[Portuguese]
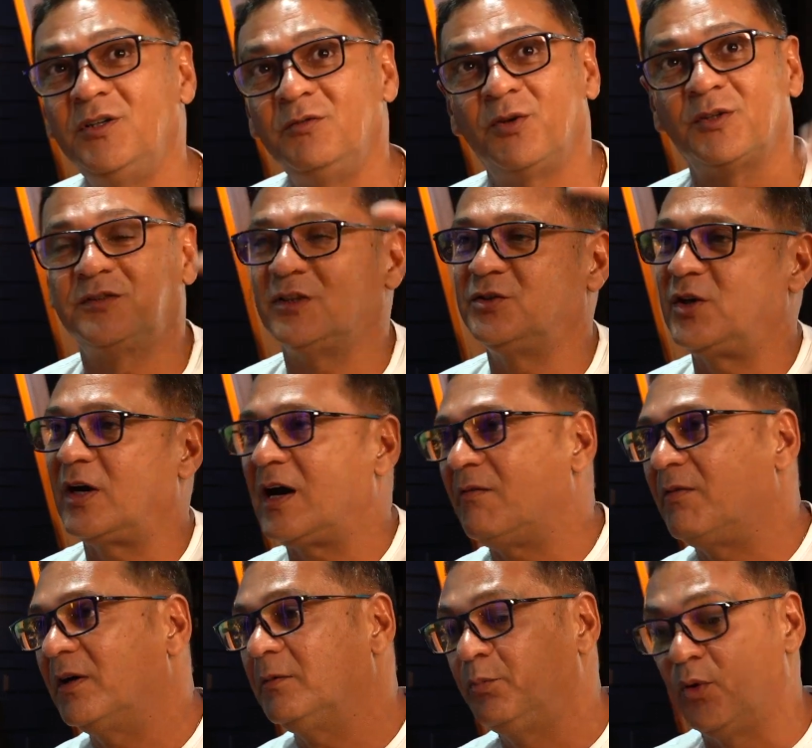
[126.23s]
você
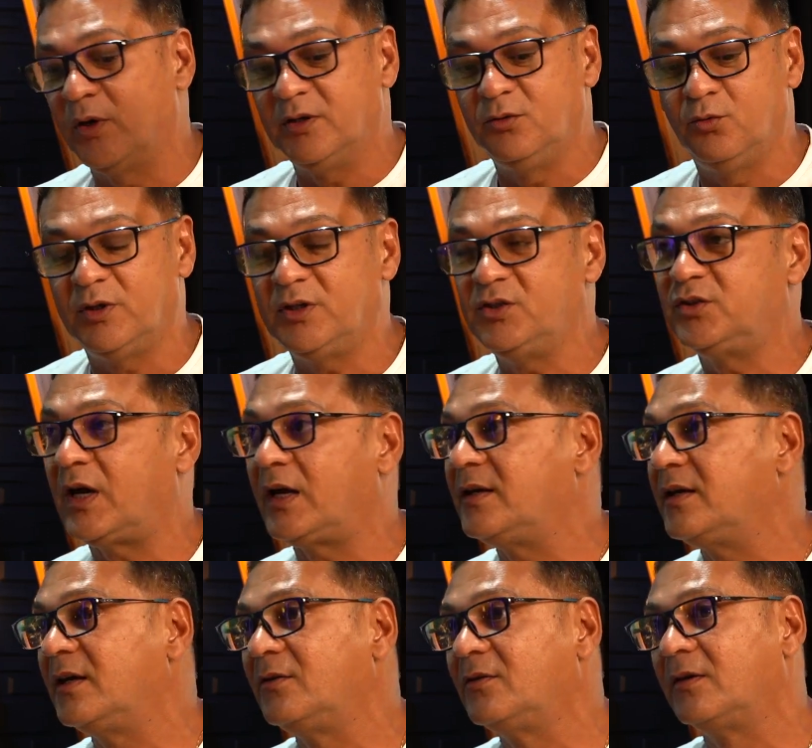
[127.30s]
chegava, pô, e no Rio de
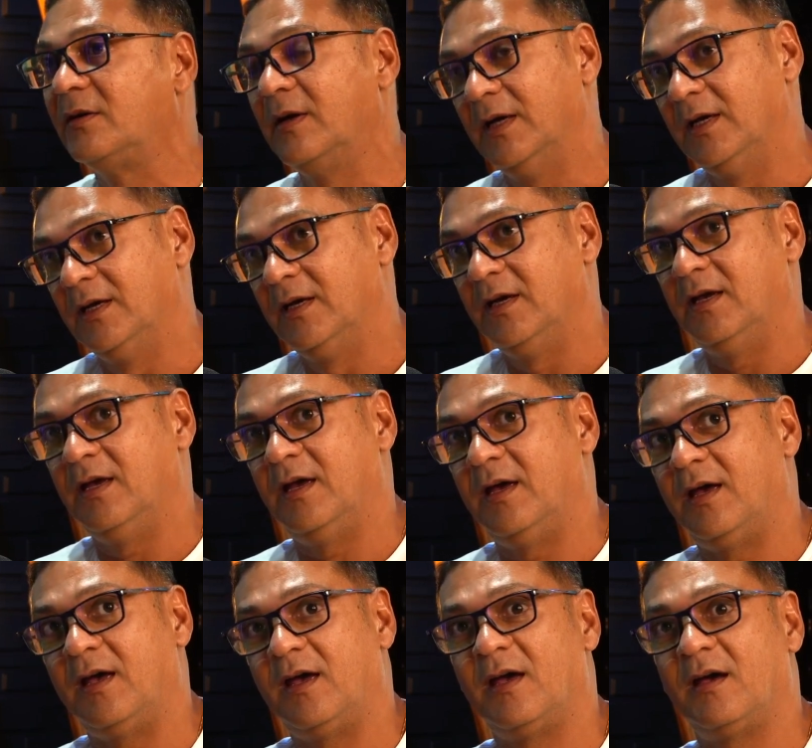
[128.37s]
Janeiro, é,
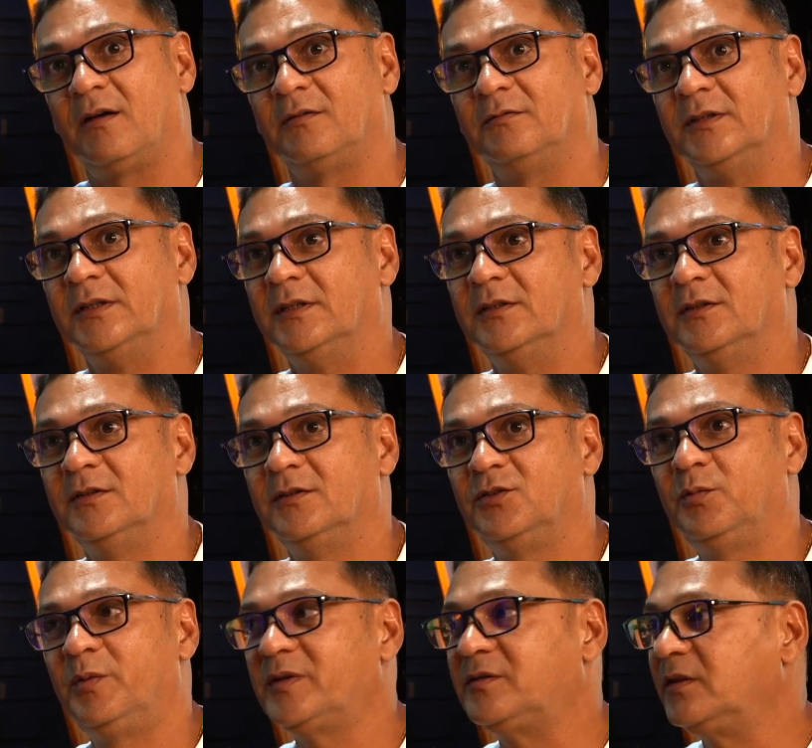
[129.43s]
é,
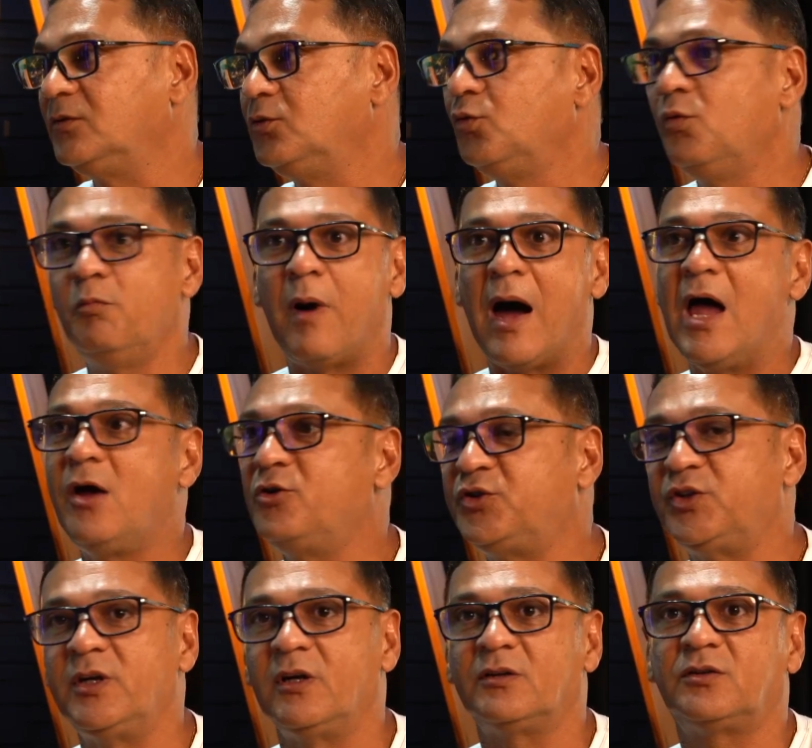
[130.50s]
tipo assim, em um bairro
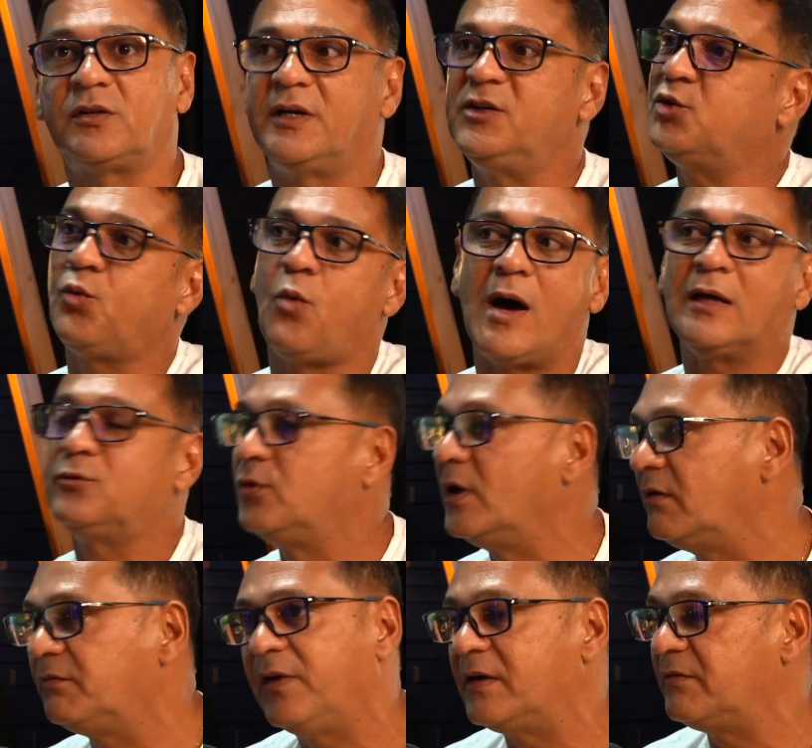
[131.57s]
tinha três, quatro
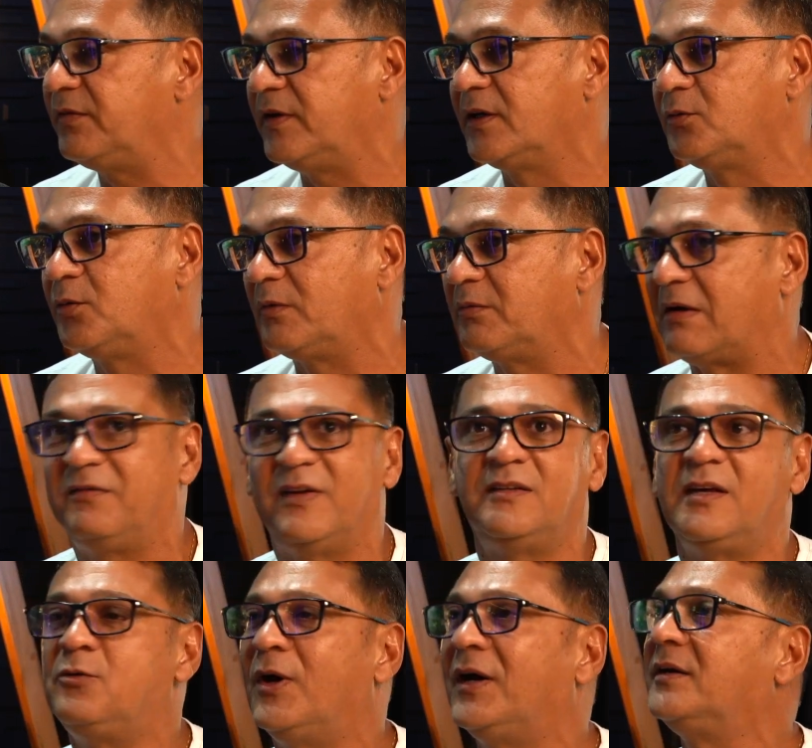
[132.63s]
eventos. Às
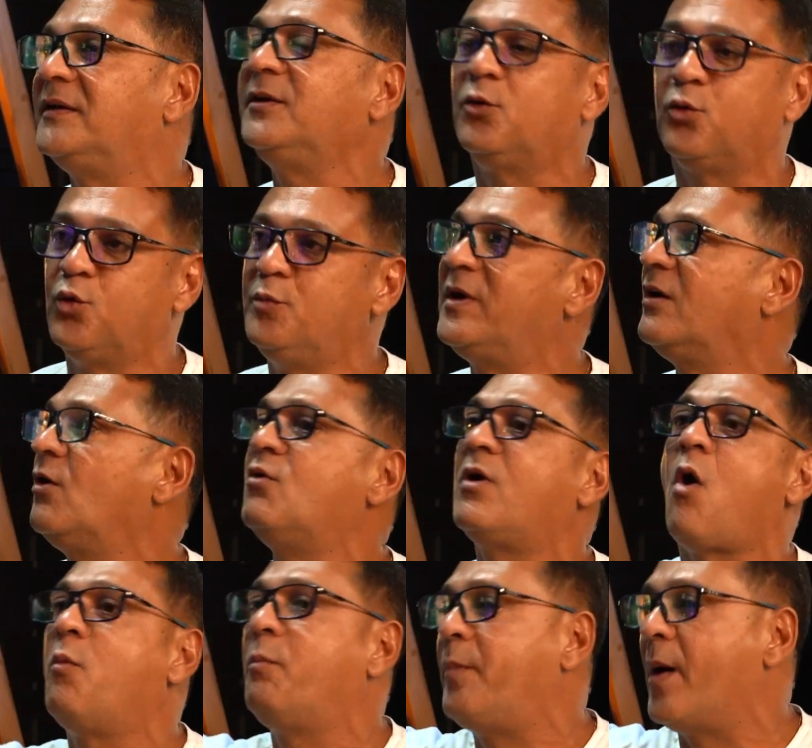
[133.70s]
vezes não era nem clube, era um
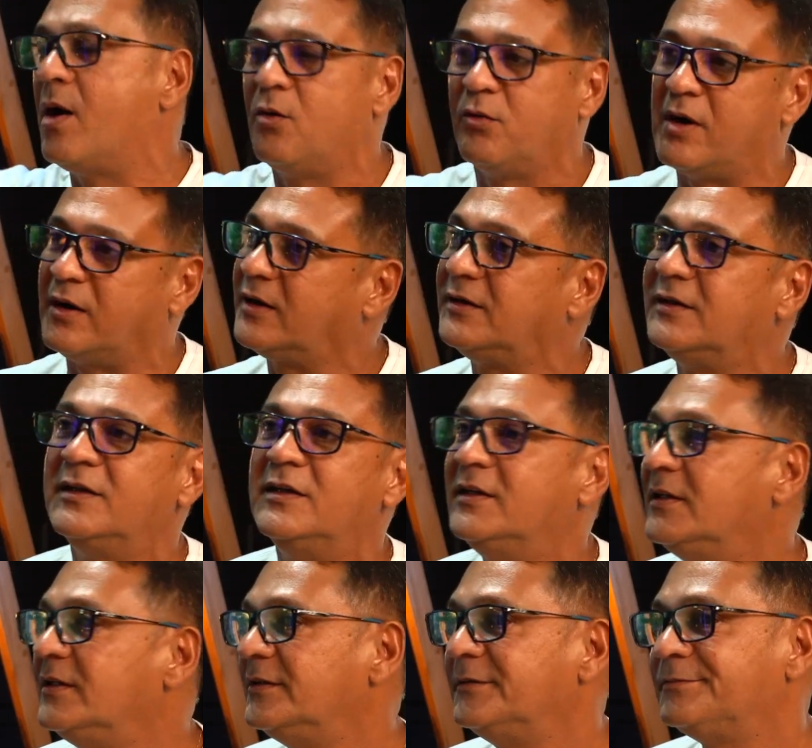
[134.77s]
galpão, era
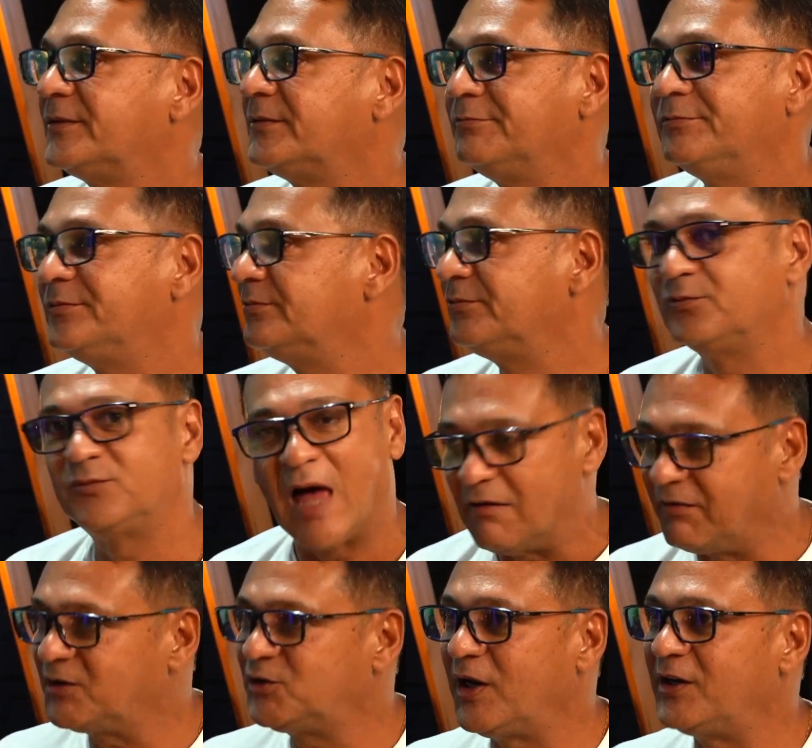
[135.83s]
Dava
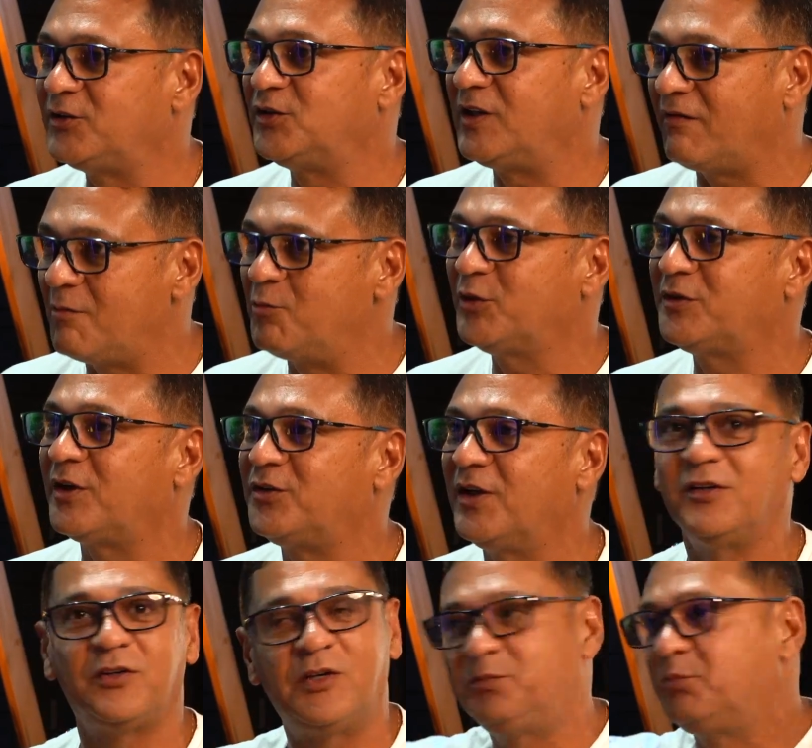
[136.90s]
gente, dava muita gente, a
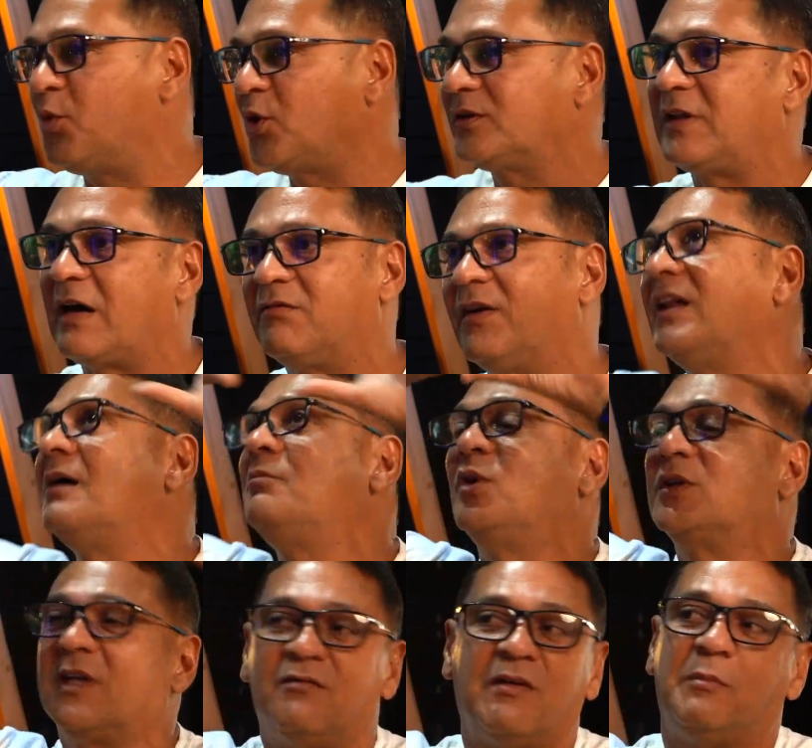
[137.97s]
gente Muito. botava lá,
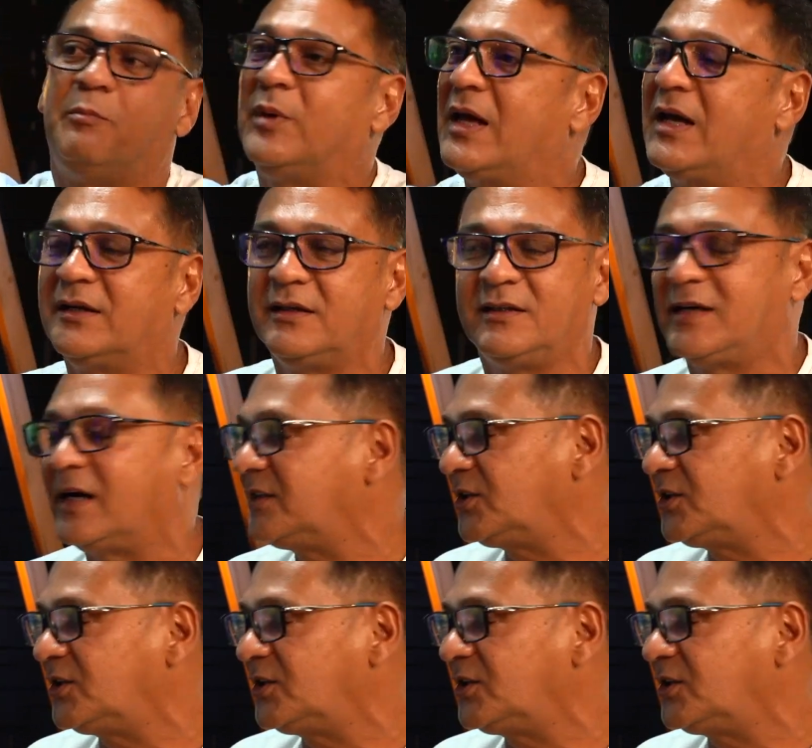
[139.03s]
botava a placa e casa